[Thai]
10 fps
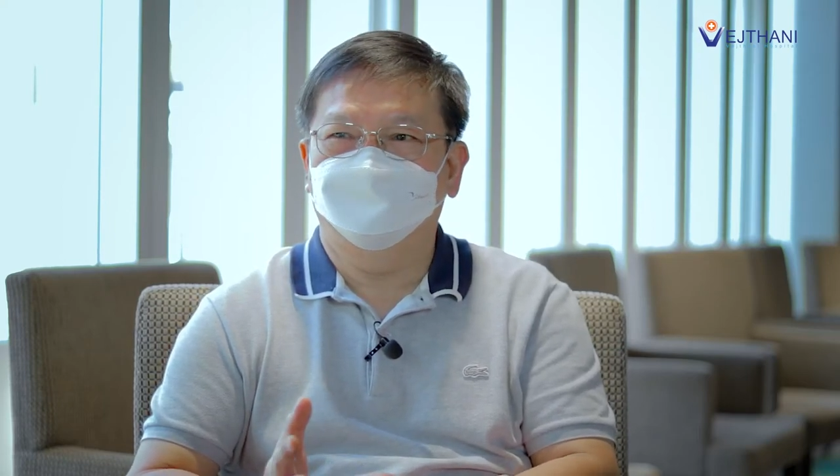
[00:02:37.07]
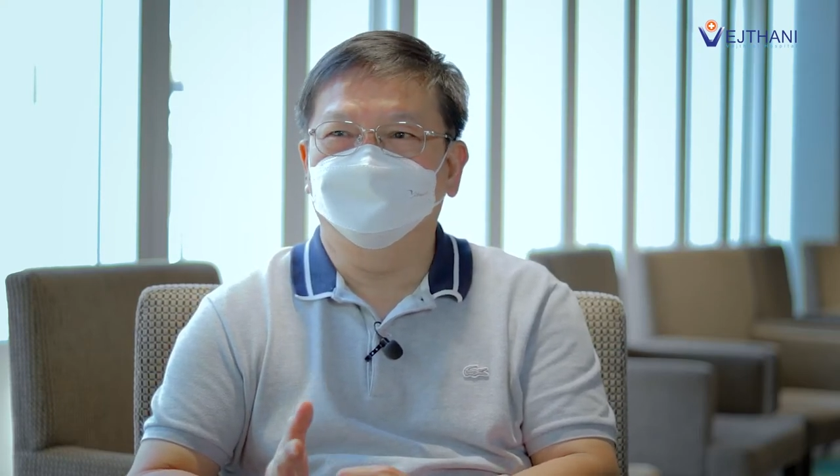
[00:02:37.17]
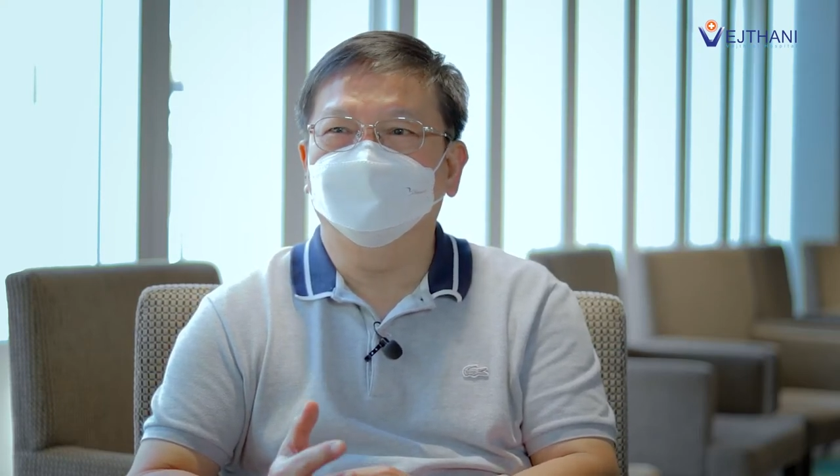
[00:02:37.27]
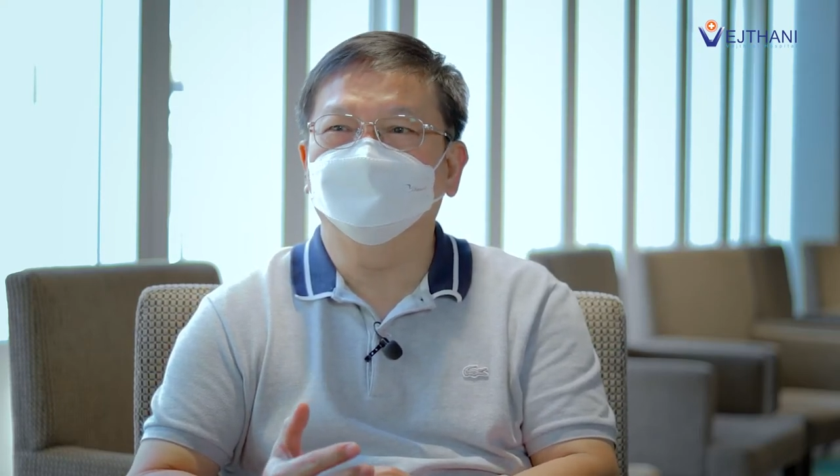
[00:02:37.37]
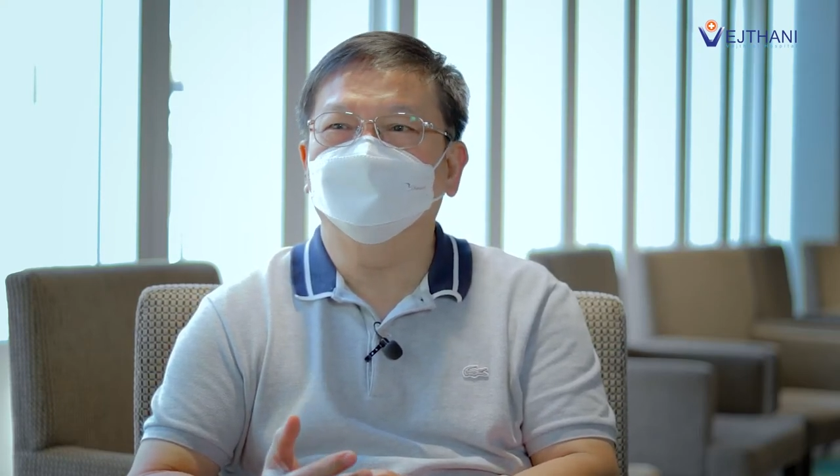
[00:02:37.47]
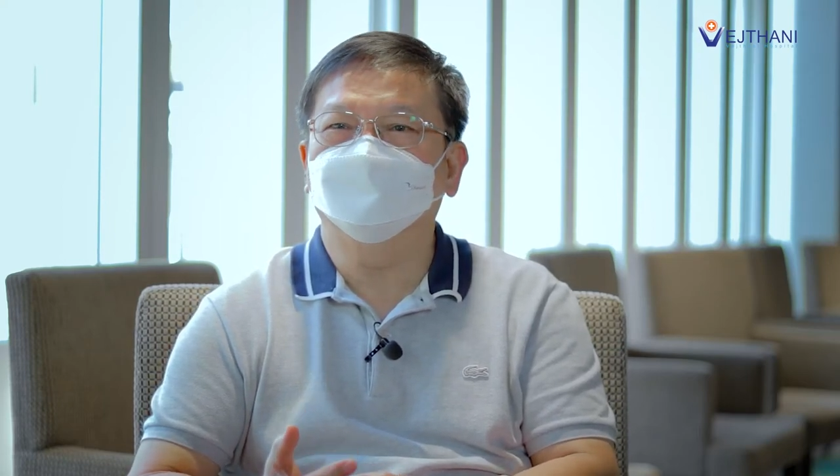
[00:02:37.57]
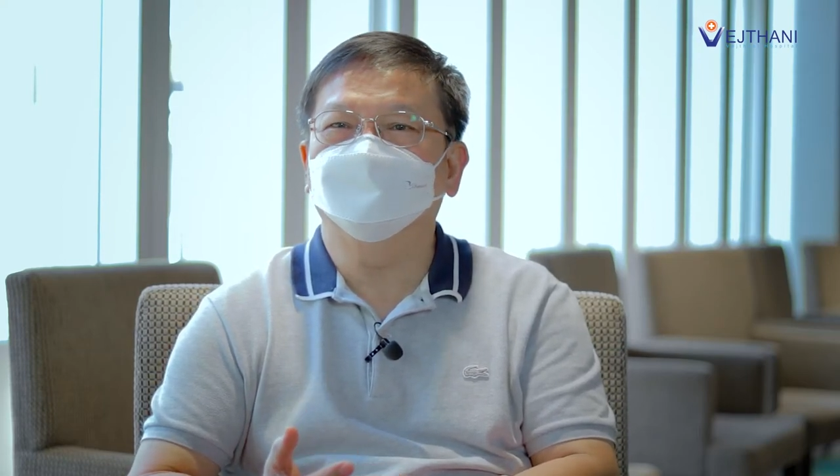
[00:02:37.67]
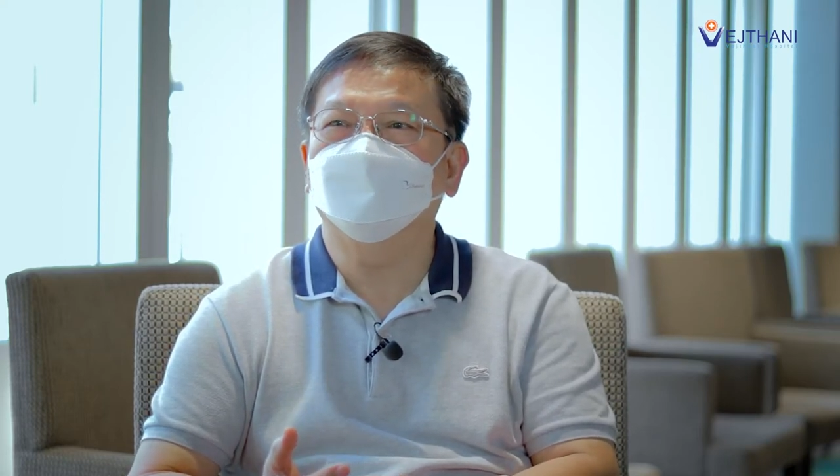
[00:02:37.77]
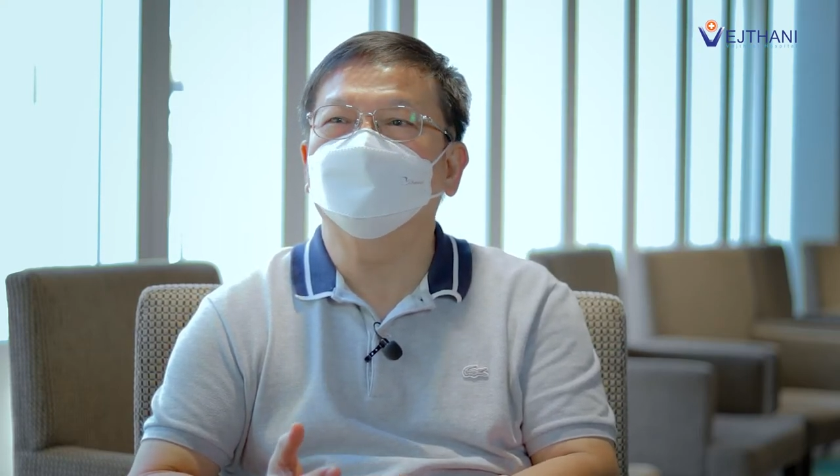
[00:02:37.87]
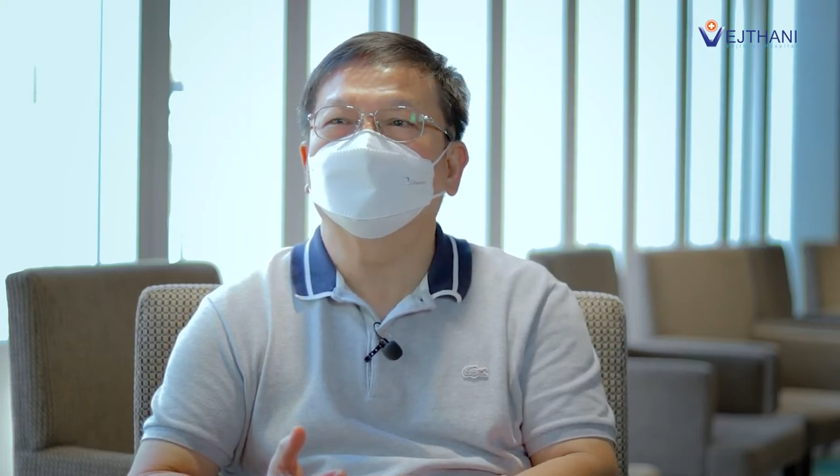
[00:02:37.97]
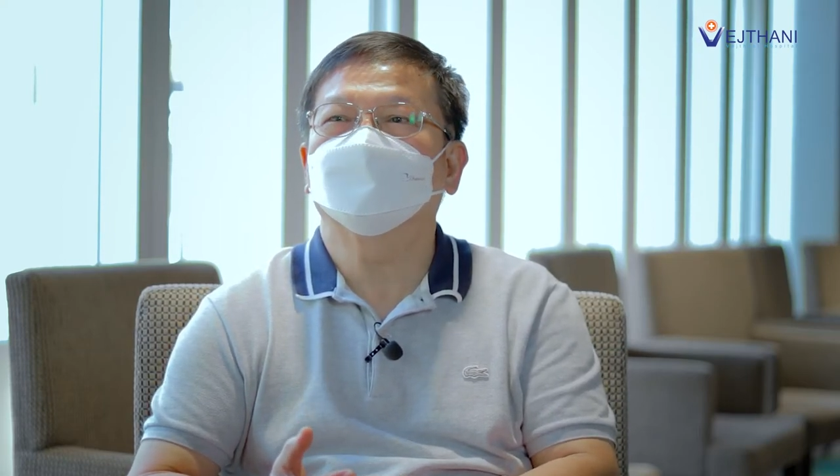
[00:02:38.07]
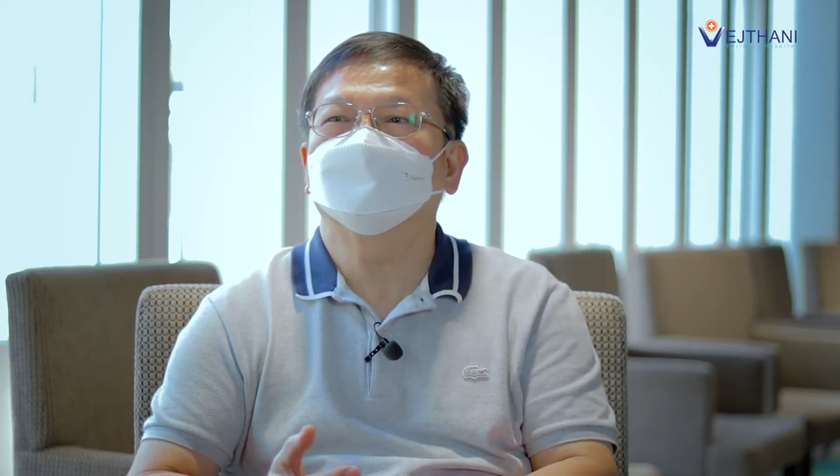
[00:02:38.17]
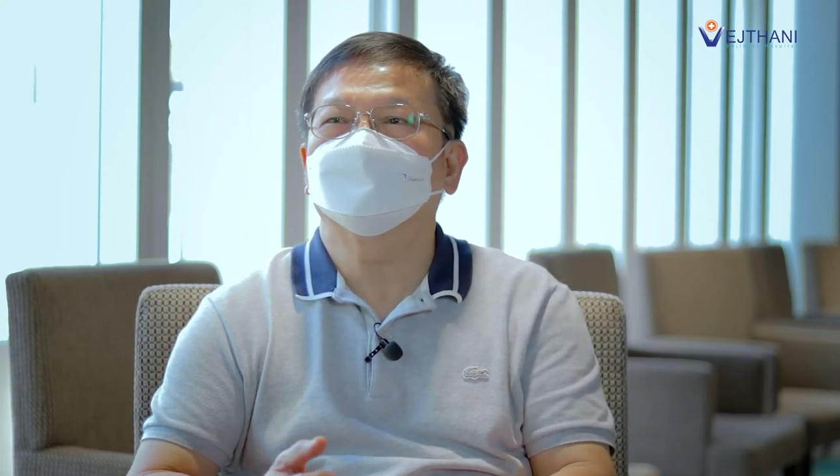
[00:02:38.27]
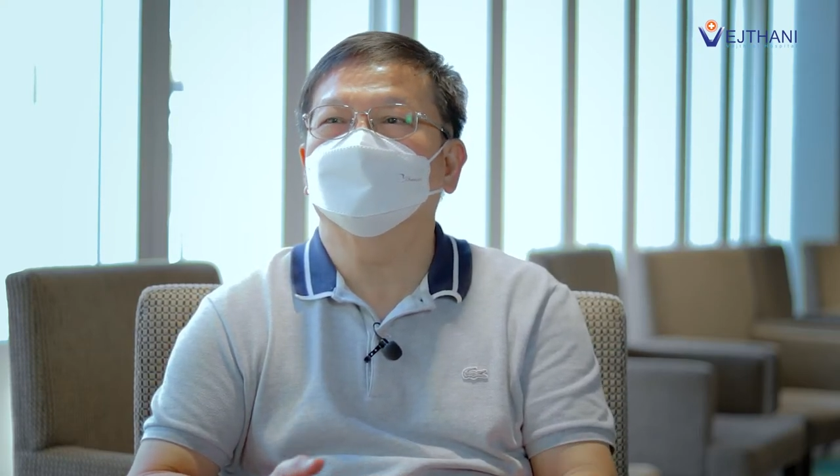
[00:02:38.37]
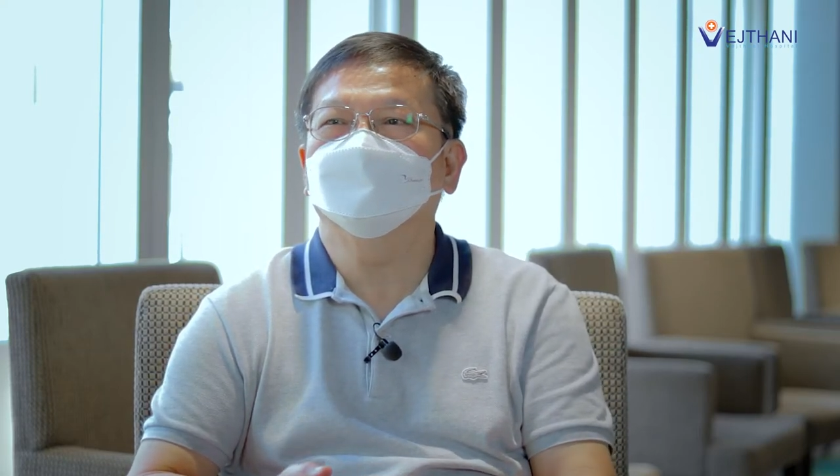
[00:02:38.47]
เหมือนเหมือนไม่เหมือนกัน
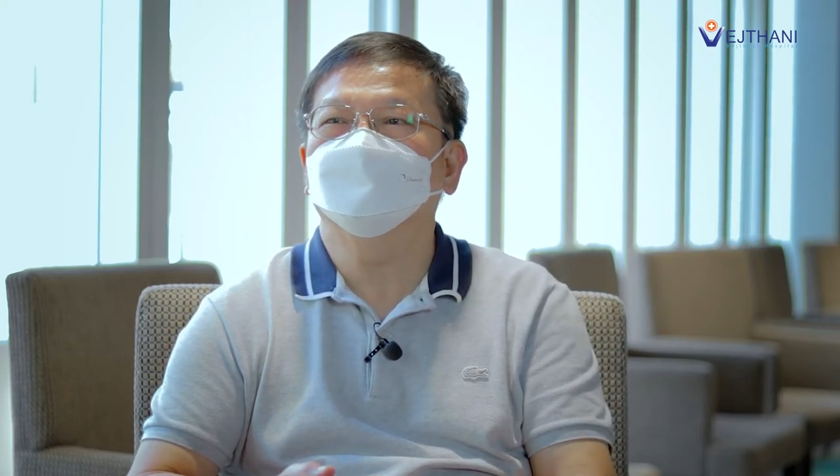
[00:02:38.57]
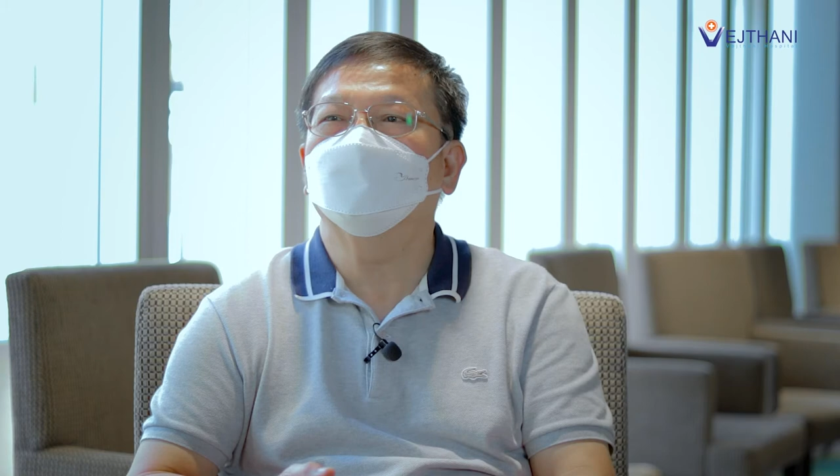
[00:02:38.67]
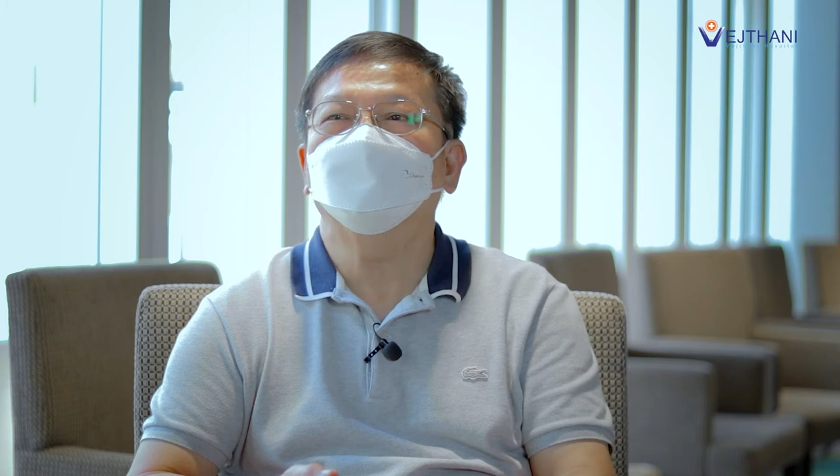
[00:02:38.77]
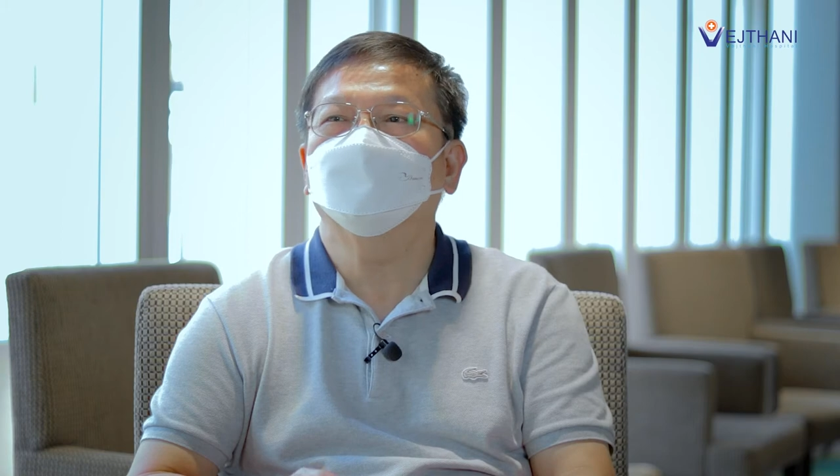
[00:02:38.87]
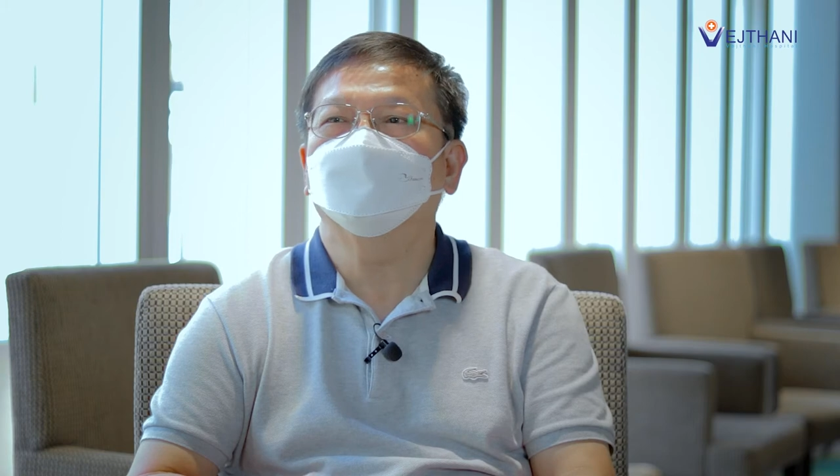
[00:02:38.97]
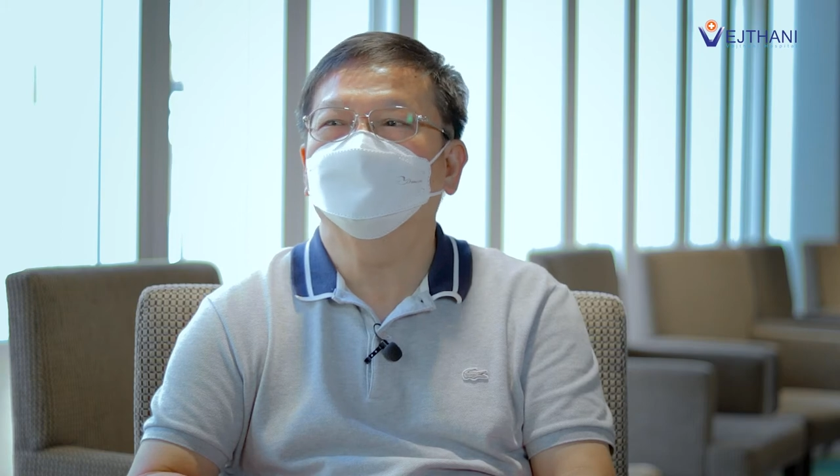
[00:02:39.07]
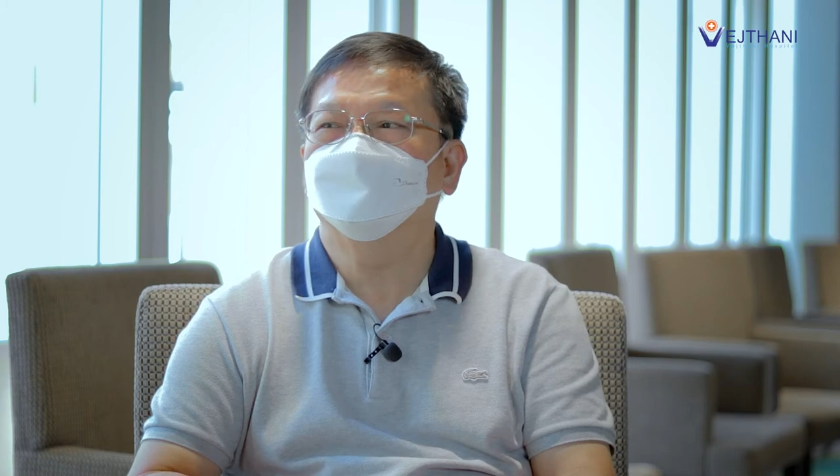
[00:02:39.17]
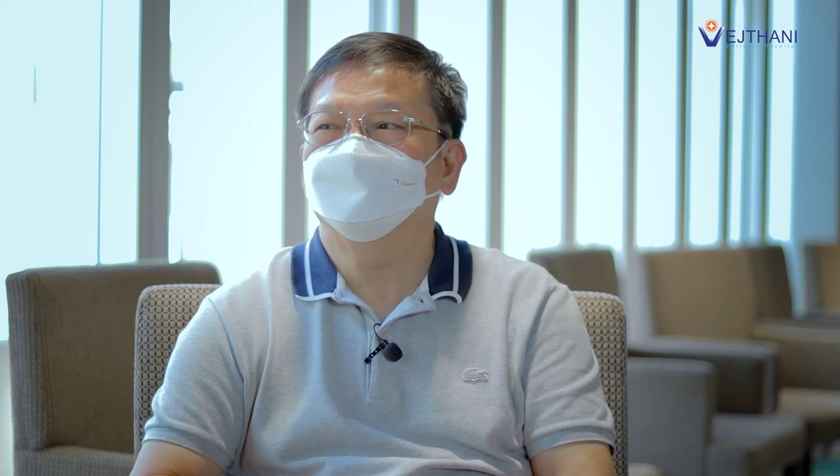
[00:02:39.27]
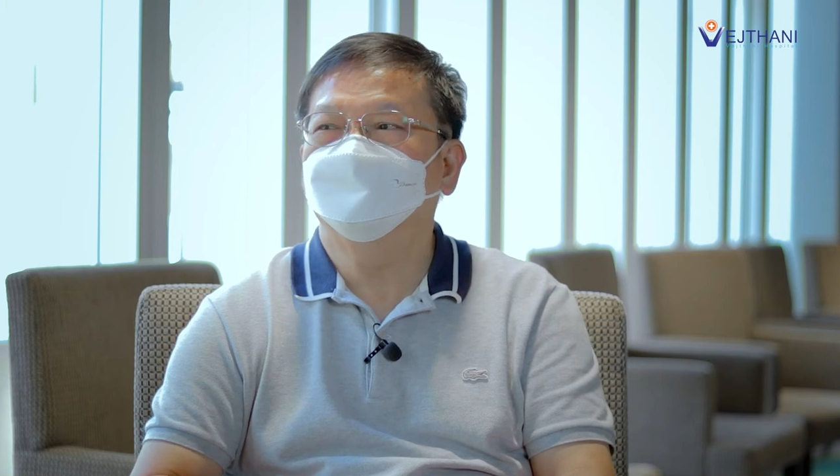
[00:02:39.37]
สกินแป๊บเดียวครับ